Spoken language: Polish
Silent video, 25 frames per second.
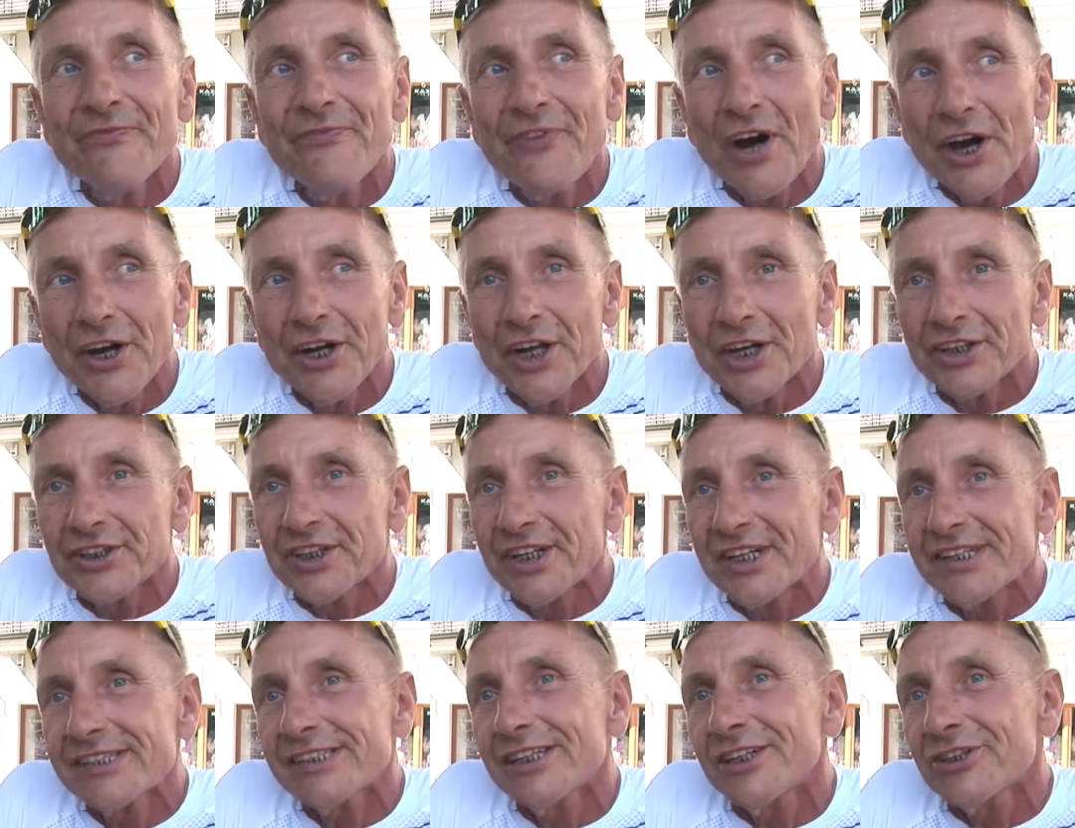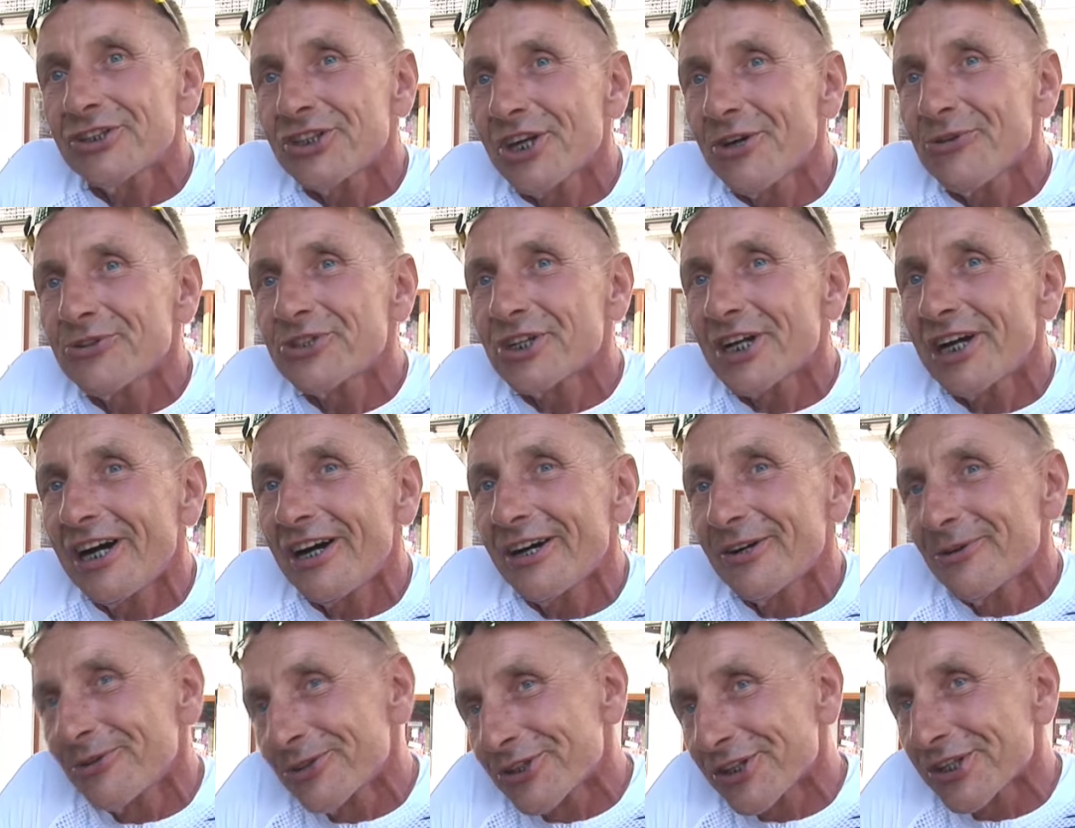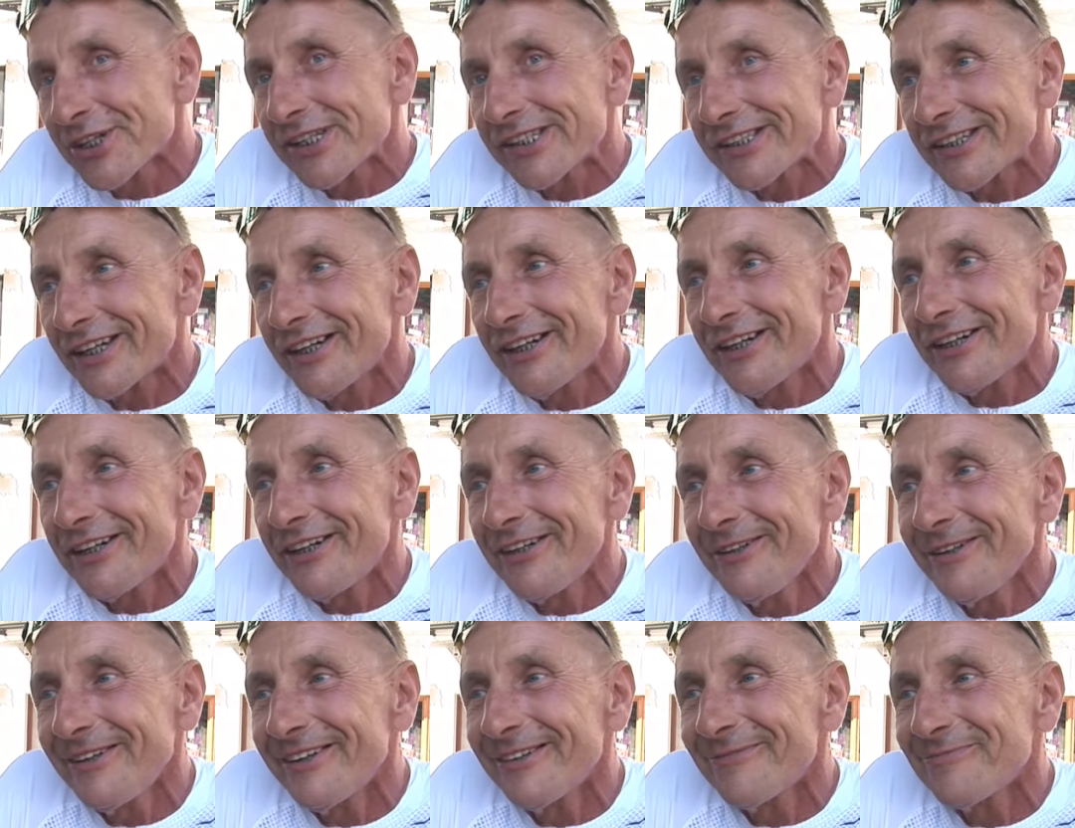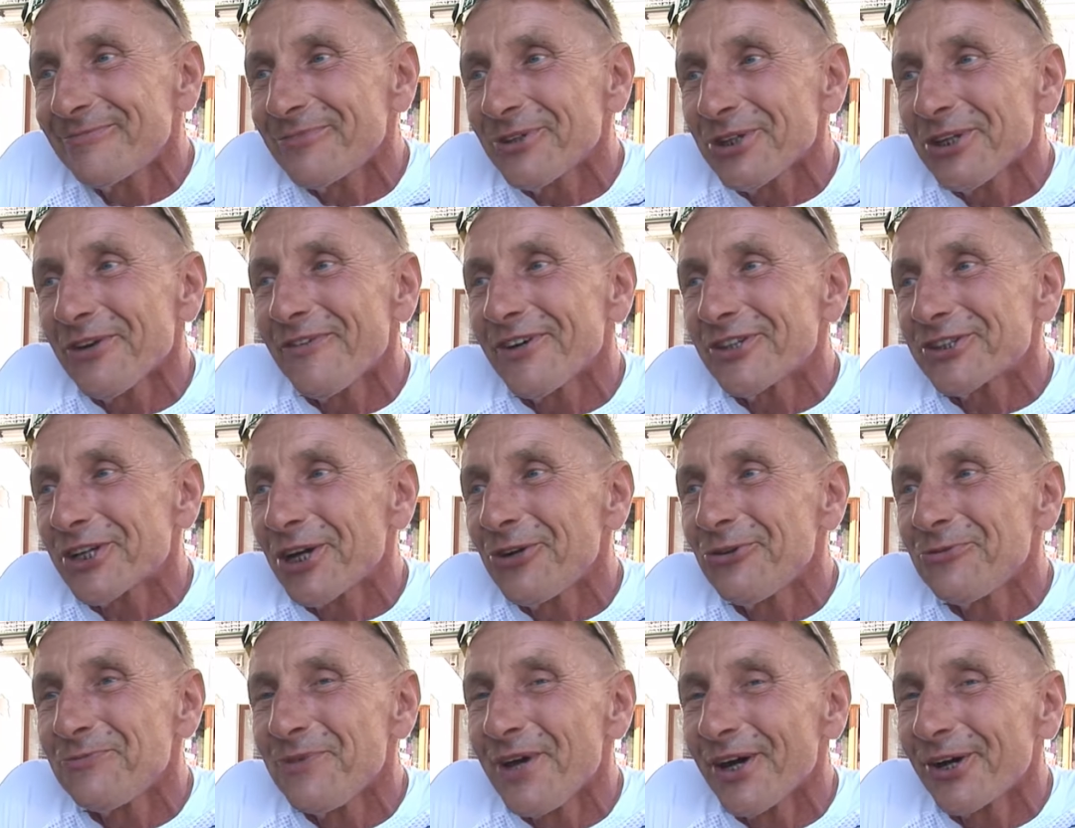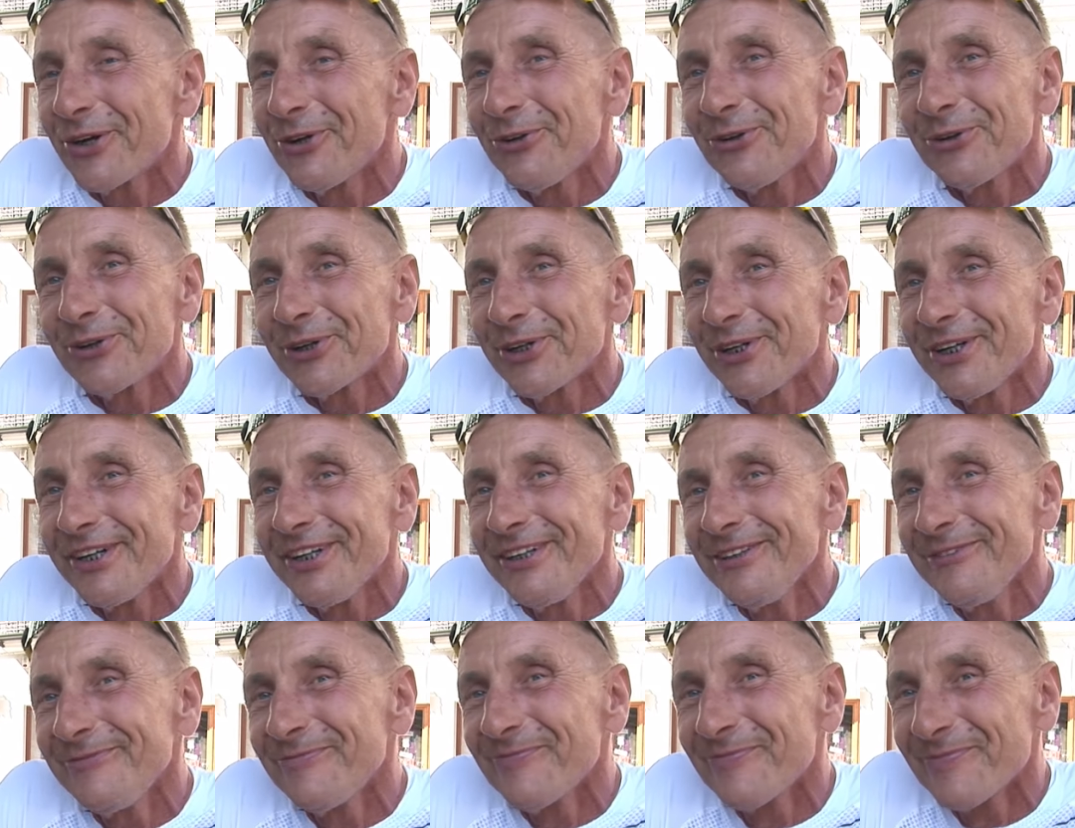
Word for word: Fajna trasa, ciężka, górzysta, ponieważ ja lubię góry,